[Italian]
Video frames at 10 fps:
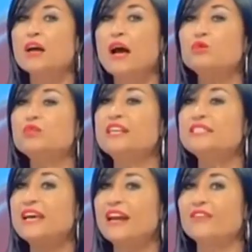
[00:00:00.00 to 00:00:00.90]

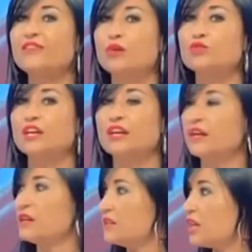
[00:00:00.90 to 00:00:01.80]
utilizzare il
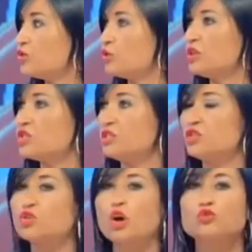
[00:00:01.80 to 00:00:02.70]
voucher nei 12,
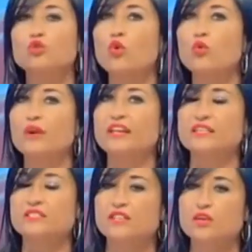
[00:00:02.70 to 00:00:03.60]
18 o quelli
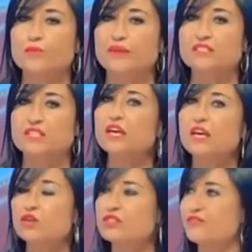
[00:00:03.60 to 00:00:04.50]
che siano mesi,
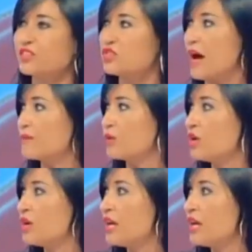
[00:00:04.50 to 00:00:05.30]
che cosa facciamo?